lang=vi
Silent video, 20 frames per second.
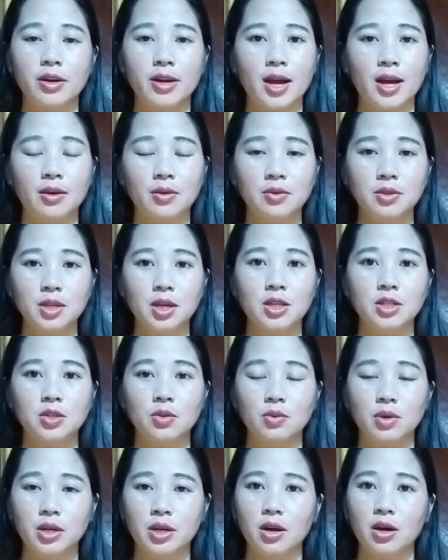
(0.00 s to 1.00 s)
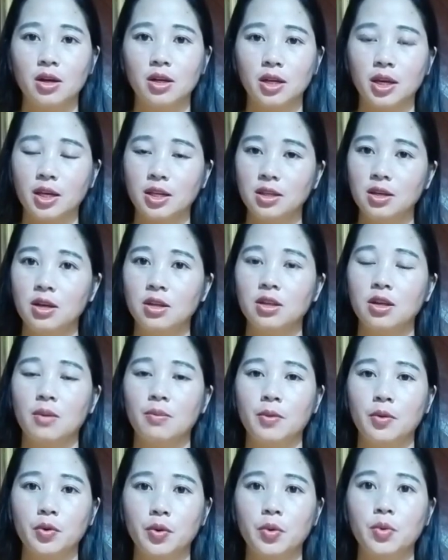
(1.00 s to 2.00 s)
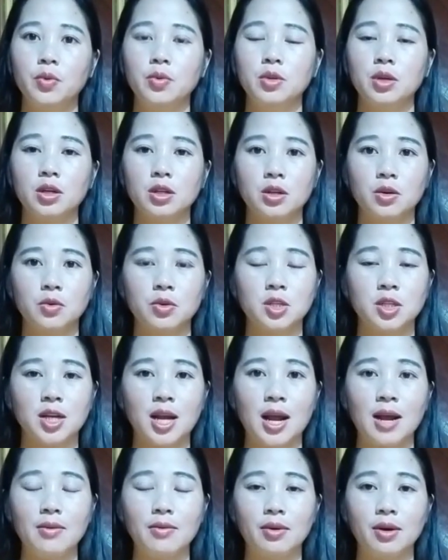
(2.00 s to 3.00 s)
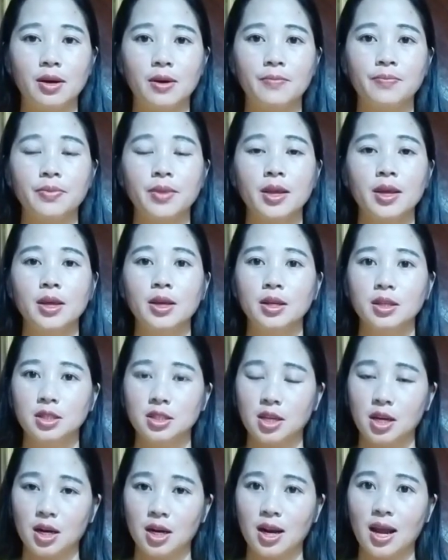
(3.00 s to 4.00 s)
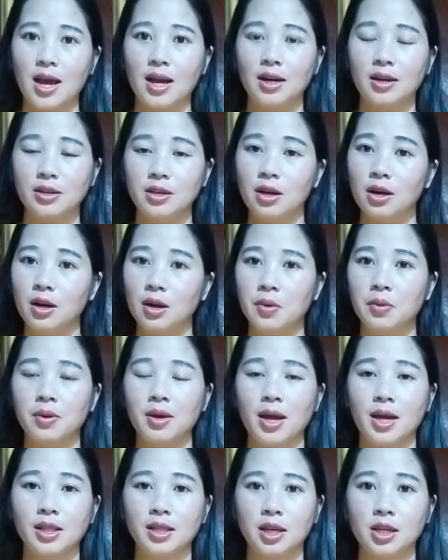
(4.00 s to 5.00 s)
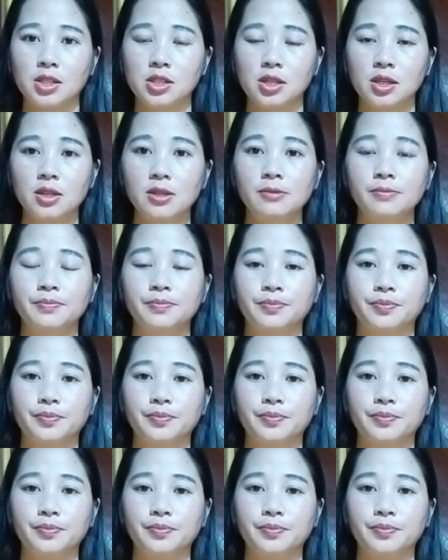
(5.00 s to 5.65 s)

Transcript: cho nà khuyên chờ dùng đi nó khánh nhớ cho mong đu nhớ đầu xã và sân là lời do lầu cài đạo sư